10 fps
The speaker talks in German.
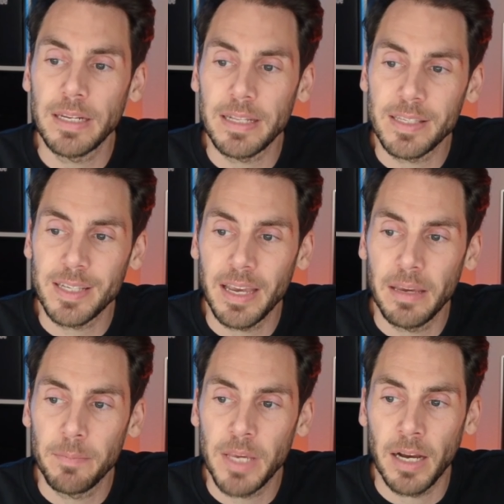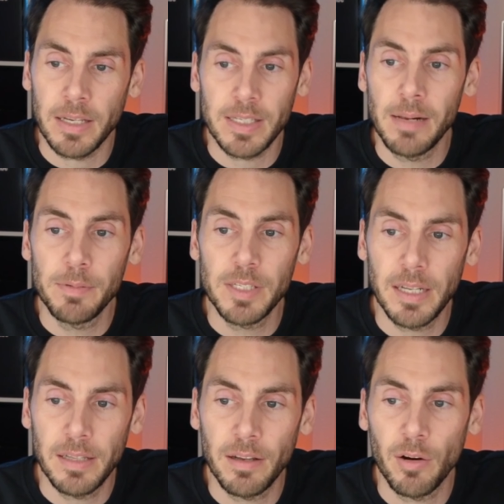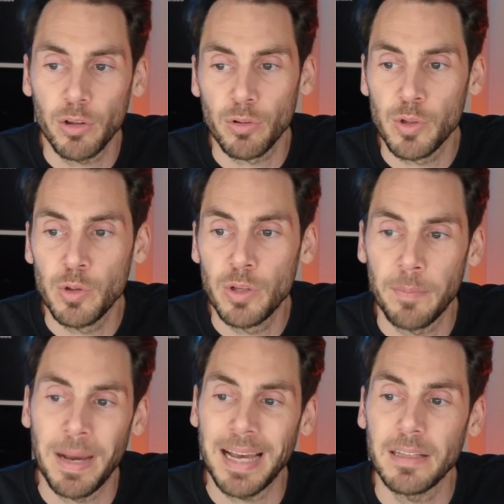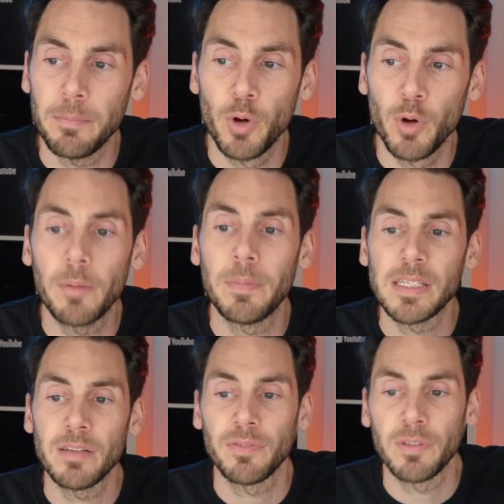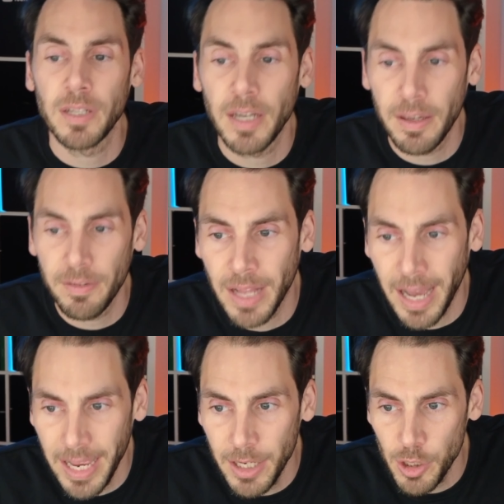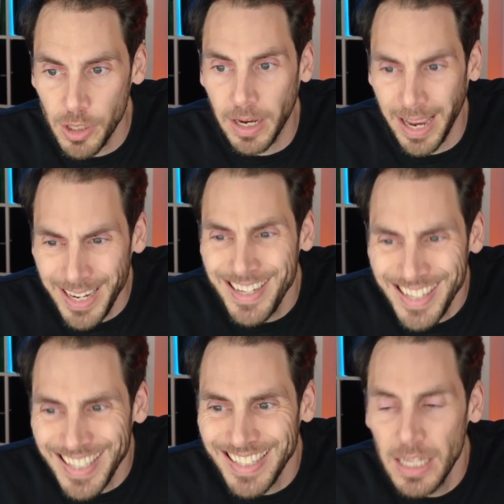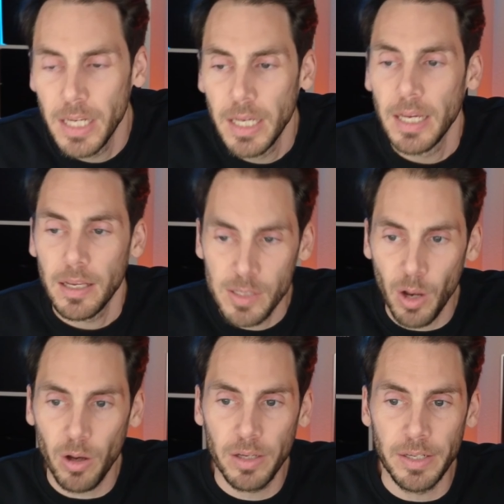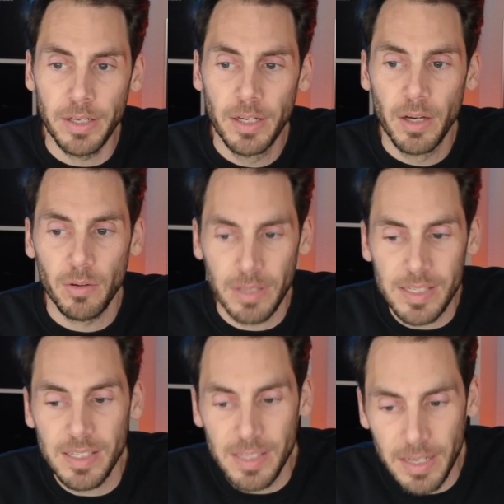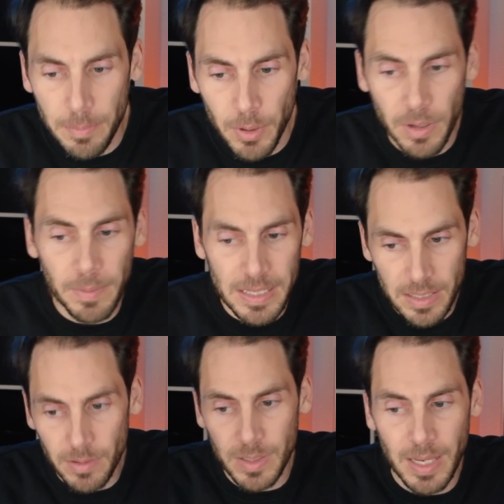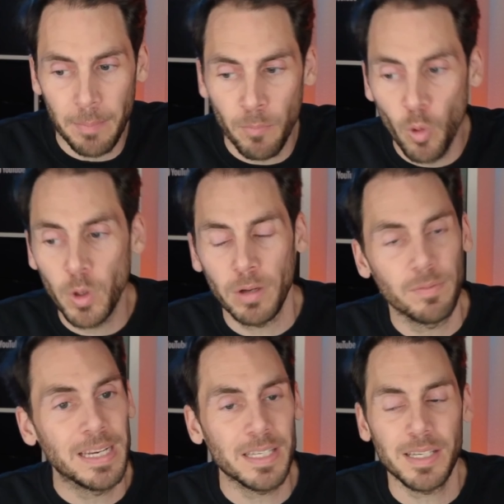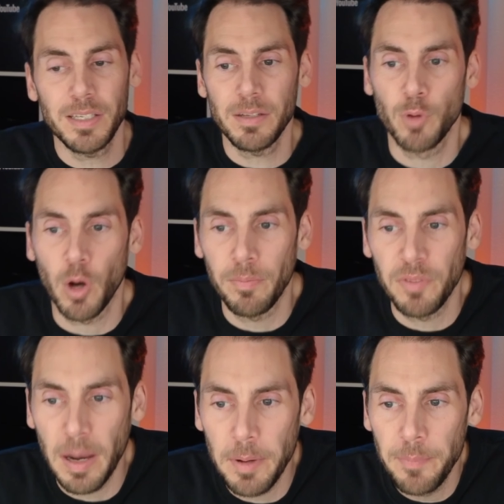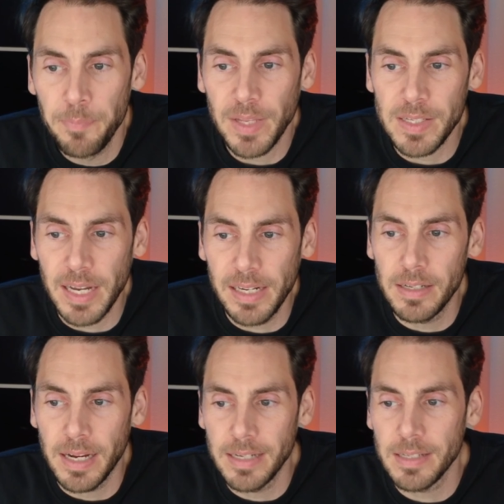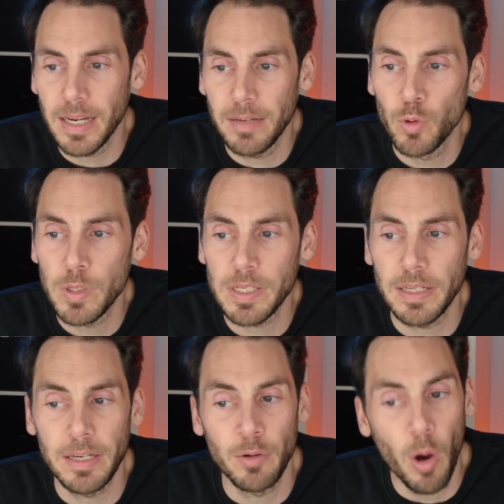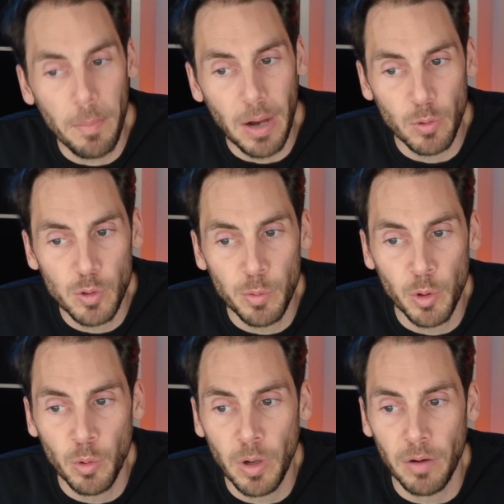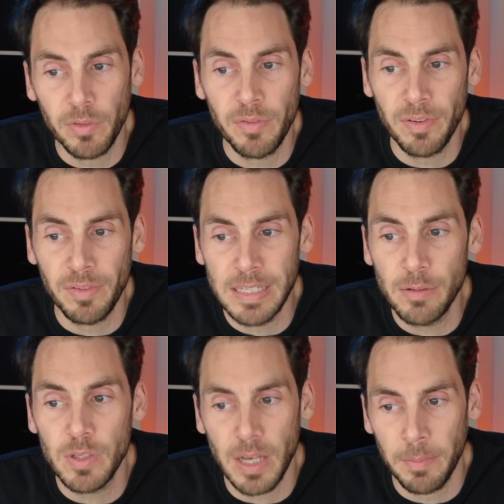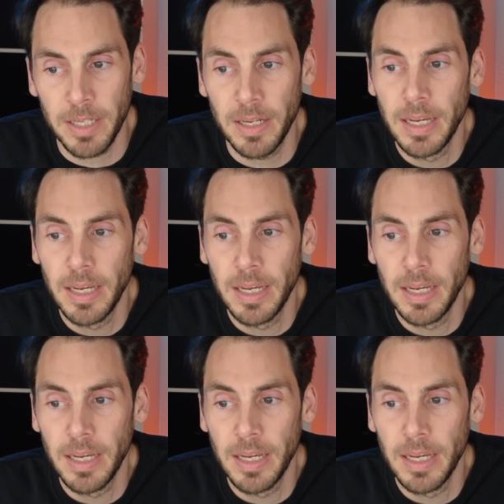Anzeigen im Jahr. Selbsternannter Ordnungshüter macht dem Bürgermeister von Gräfenhainichen Sorgen. Und das ist ja der Bürgermeister aus seinem Wohnort, wenn ich es richtig im Kopf habe. Das Handeln eines Einwohners hat enorme Auswirkungen auf die Verwaltungsarbeit